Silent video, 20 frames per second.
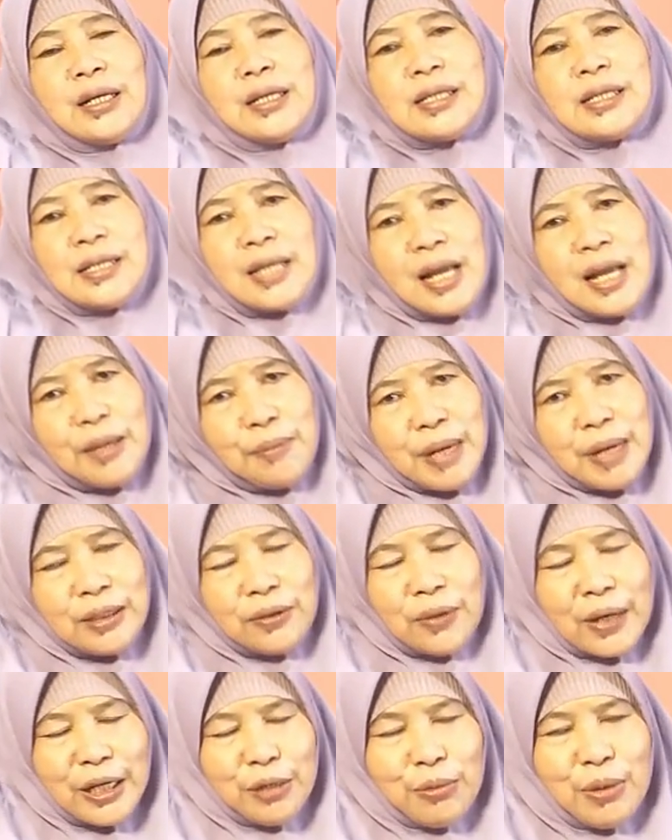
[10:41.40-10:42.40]

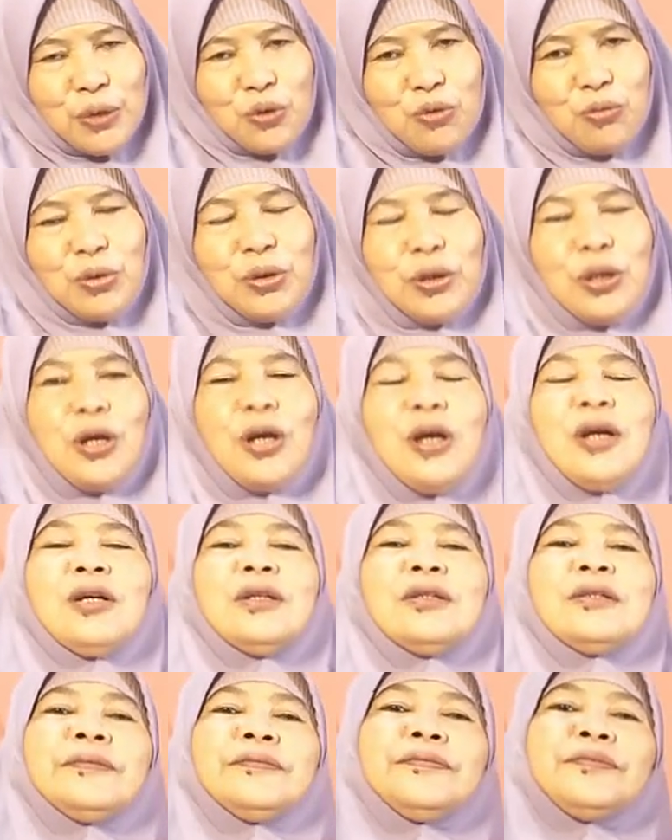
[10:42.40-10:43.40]
Sahabat rahimakumullah,
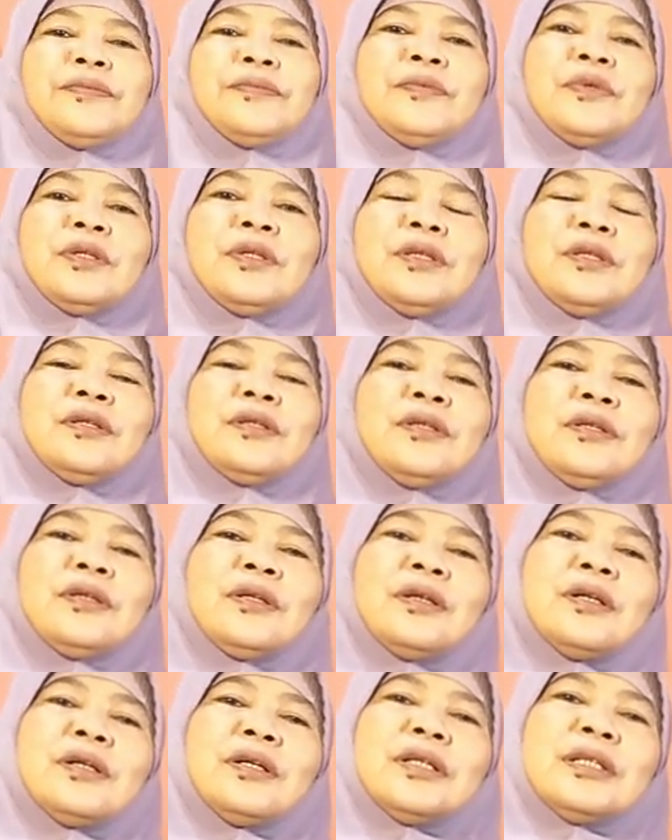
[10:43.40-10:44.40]

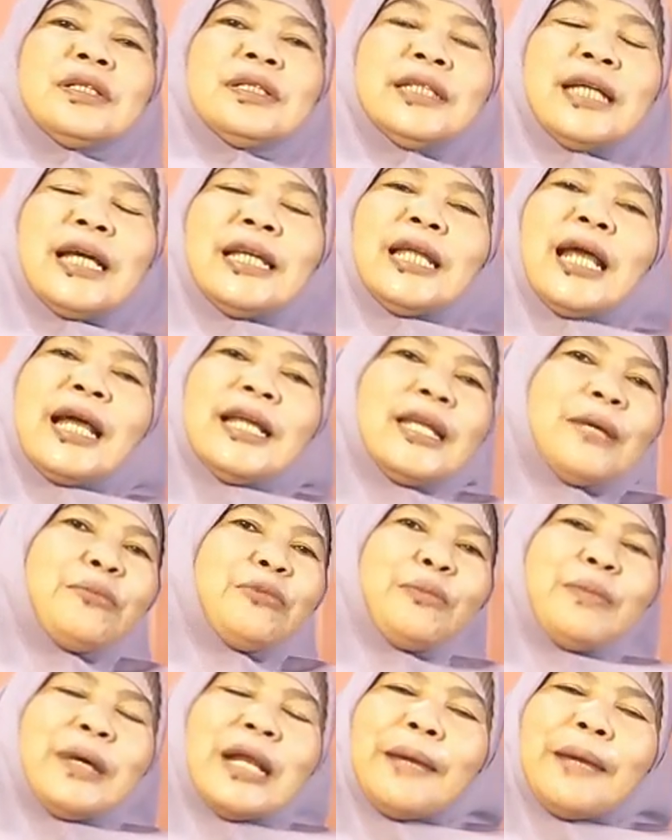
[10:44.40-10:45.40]
jadi ada
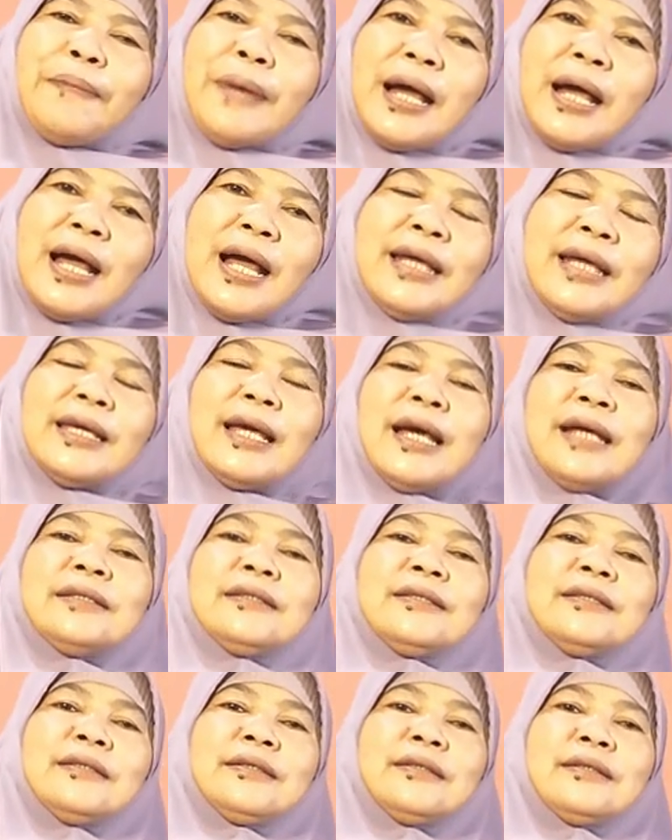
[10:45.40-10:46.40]
beberapa
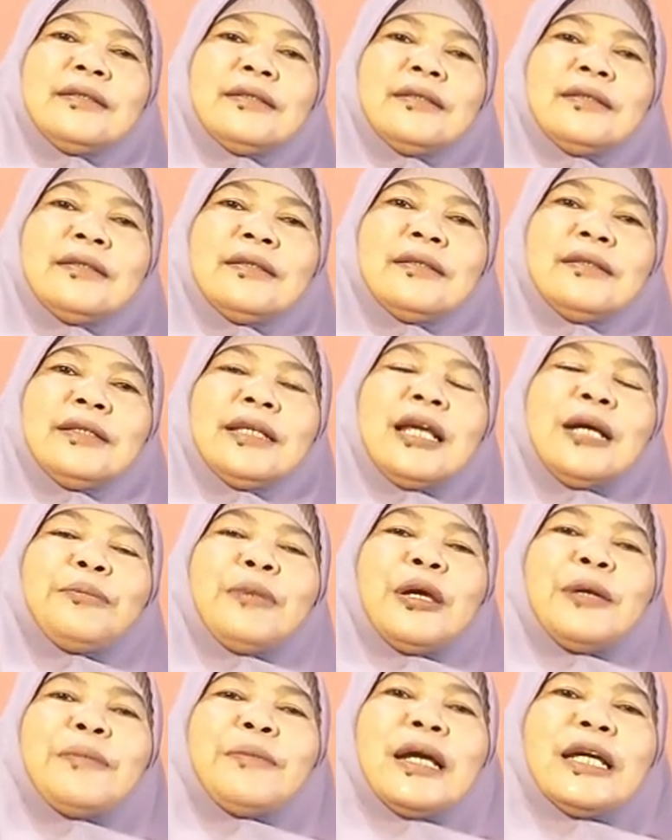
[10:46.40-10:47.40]
ayat yang
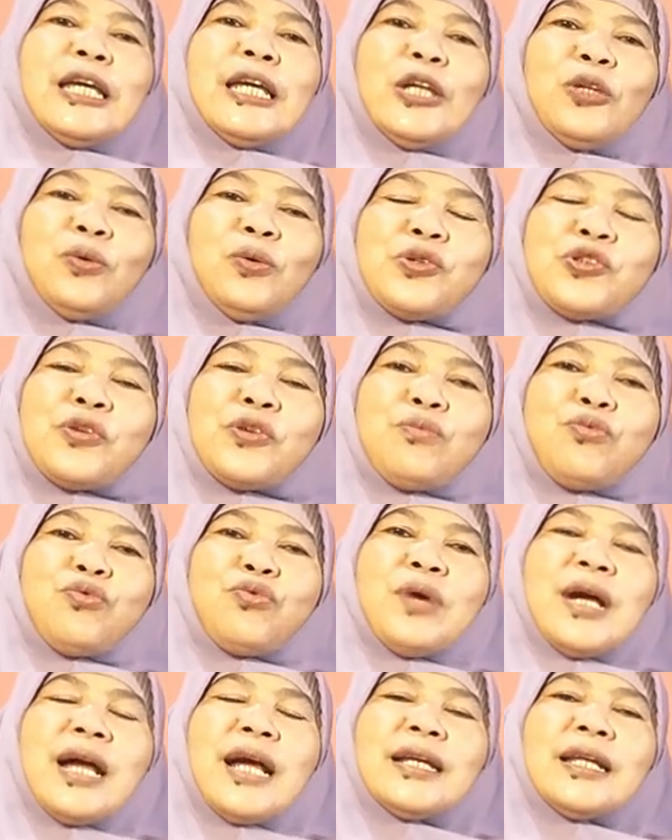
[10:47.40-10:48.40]
memang itu
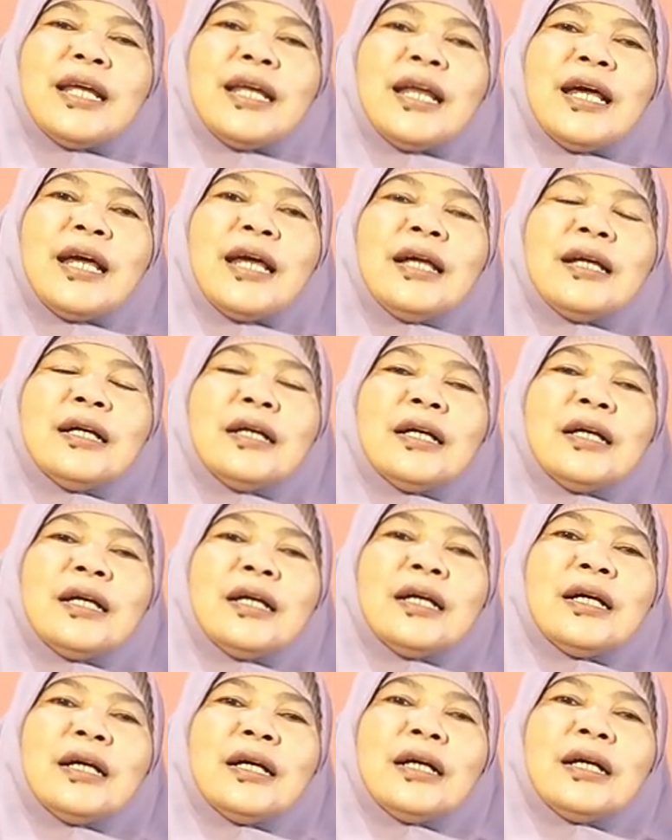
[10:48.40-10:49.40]
semua adalah
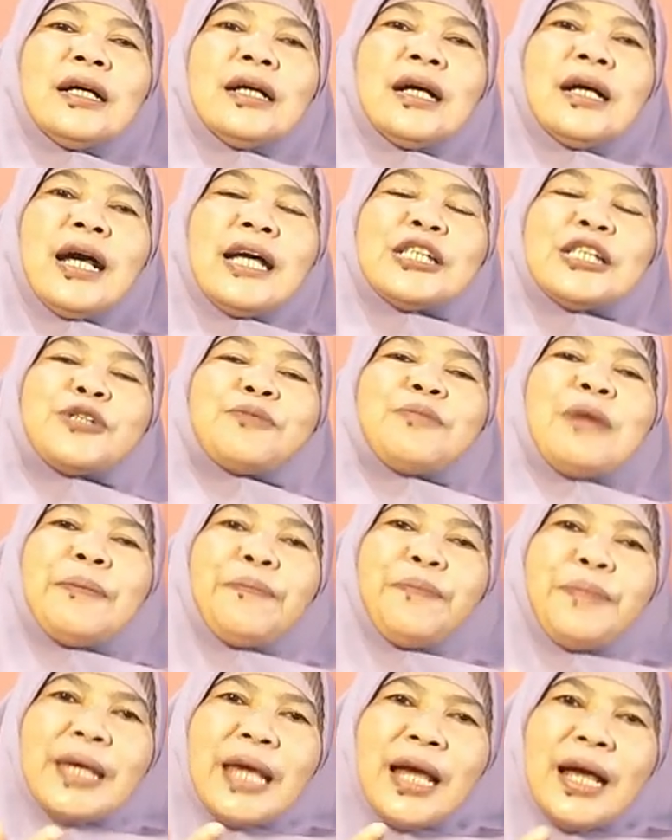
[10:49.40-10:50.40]

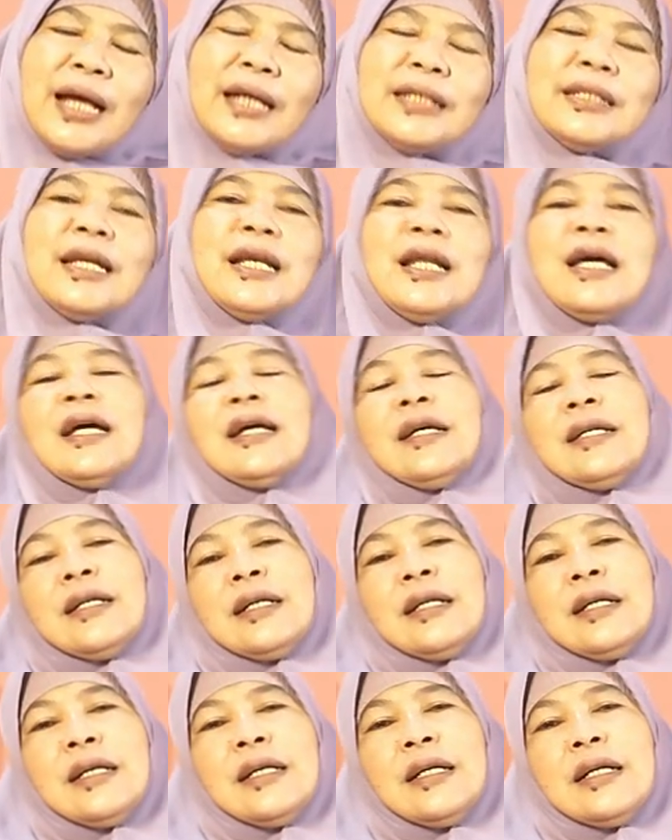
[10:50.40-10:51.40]
asbabnya adalah
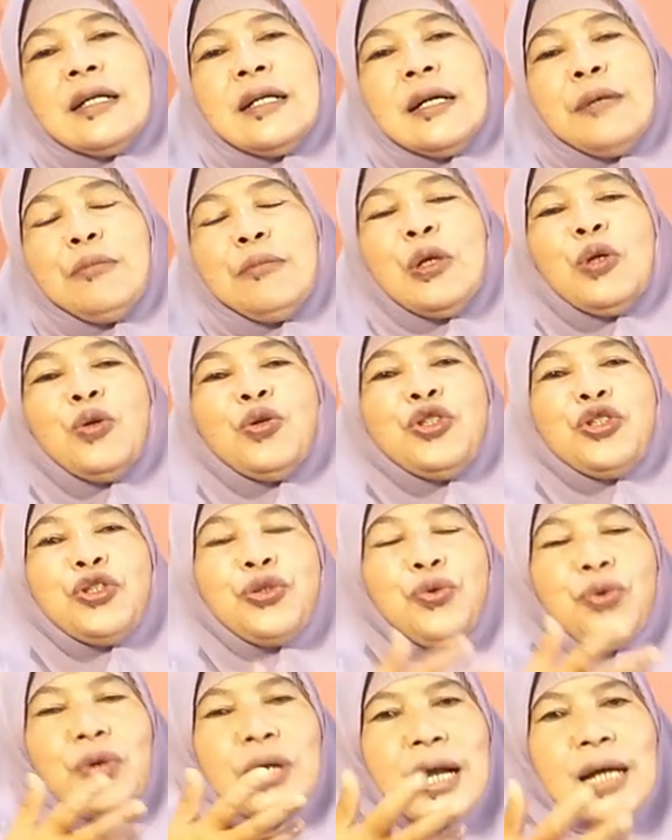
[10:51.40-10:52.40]

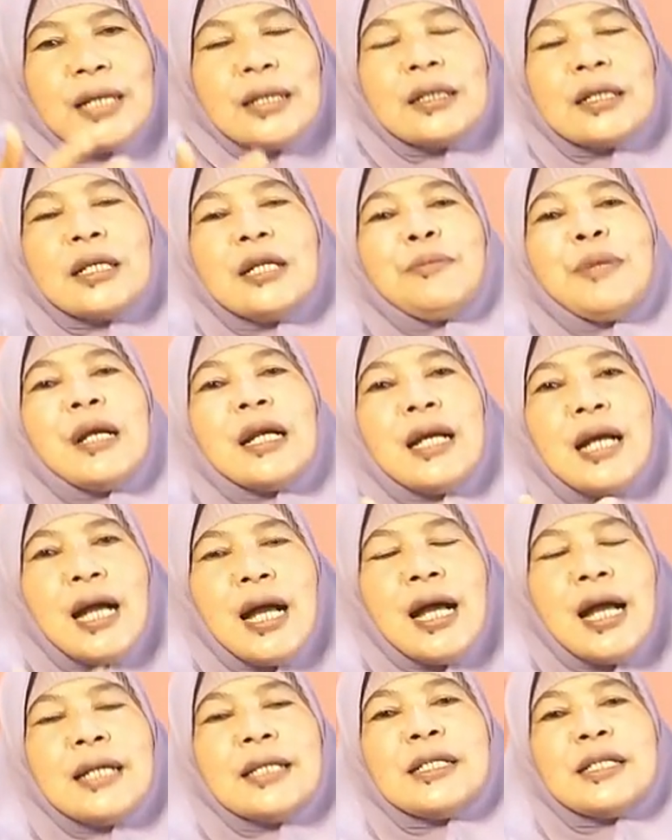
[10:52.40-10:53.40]
menunjukkan
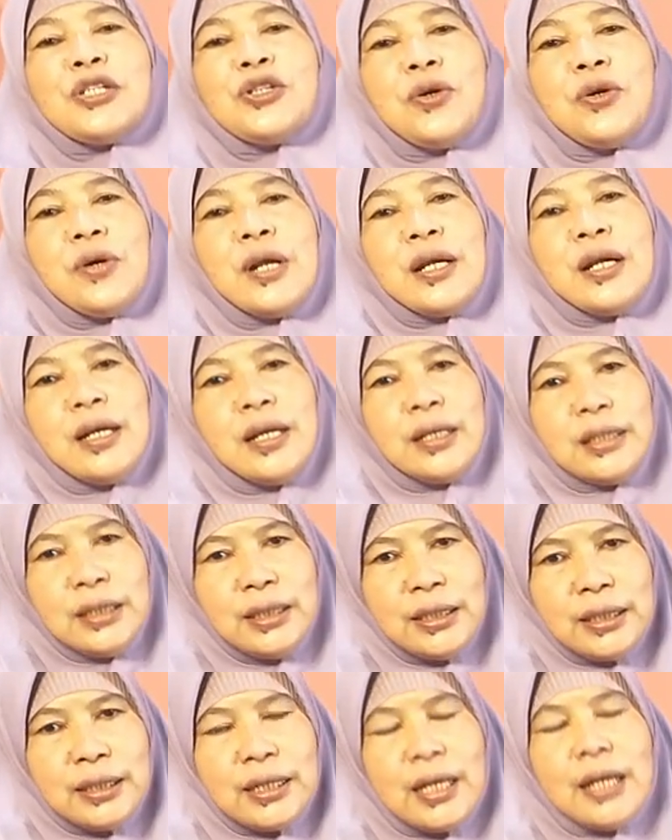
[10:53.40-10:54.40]
keberkahan seorang
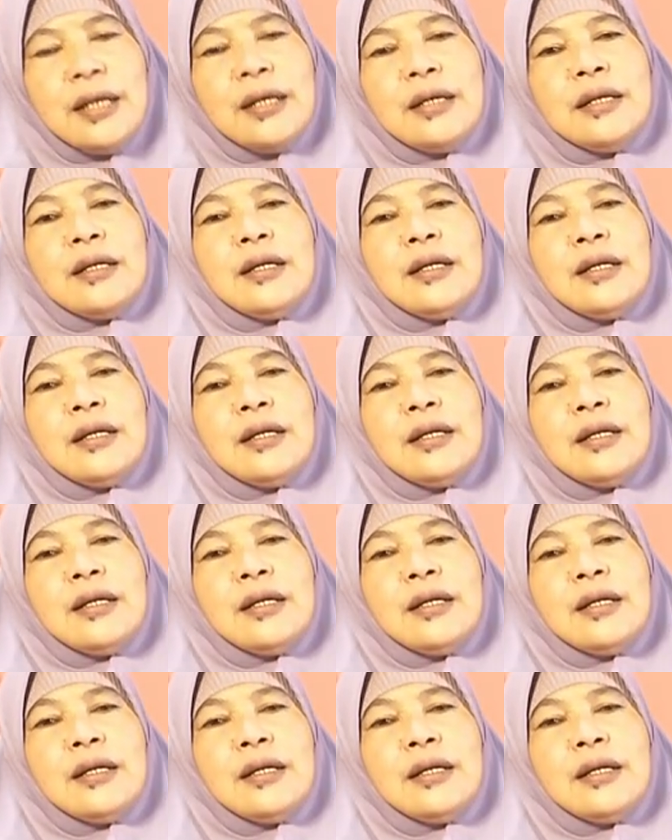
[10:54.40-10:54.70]
Aisyah